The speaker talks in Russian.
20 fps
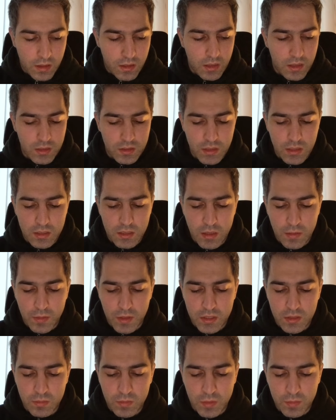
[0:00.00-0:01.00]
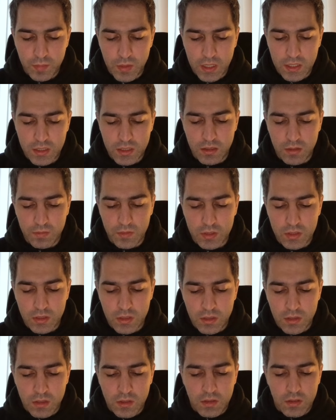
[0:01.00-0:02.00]
И здесь необходимо импортировать
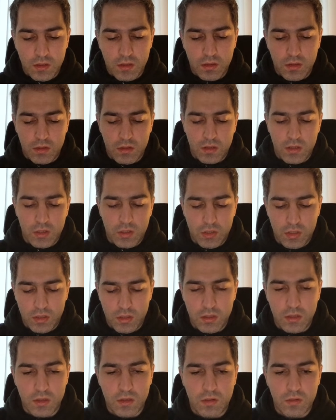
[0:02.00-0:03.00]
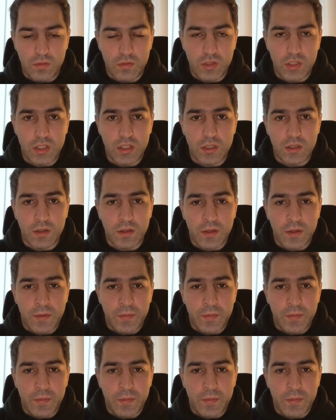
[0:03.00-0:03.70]
э, расширенные ключи.